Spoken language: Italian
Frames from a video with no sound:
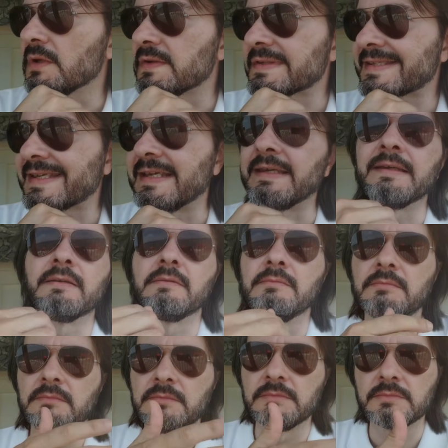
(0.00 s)
se
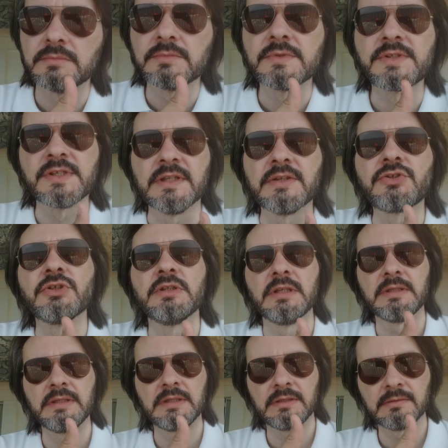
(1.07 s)
si
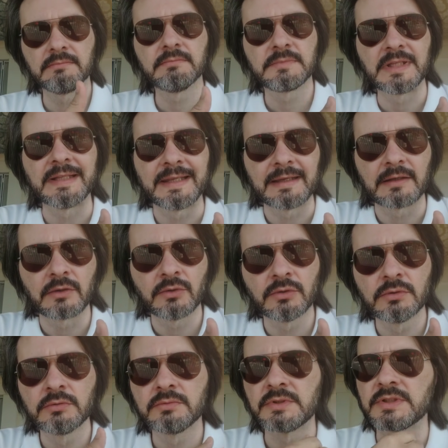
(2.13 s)
decide di
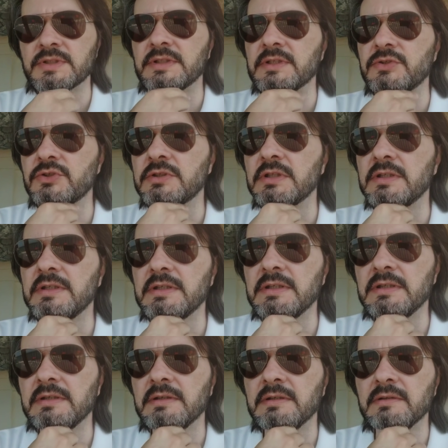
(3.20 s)
tenerlo, se si decide
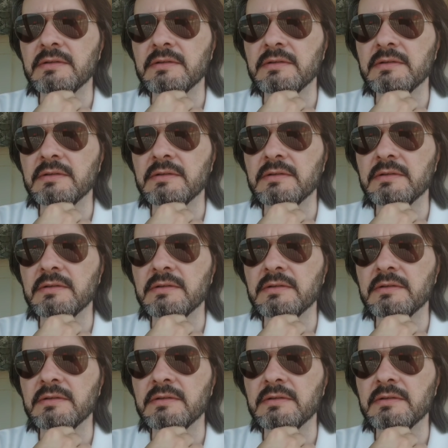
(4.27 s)
di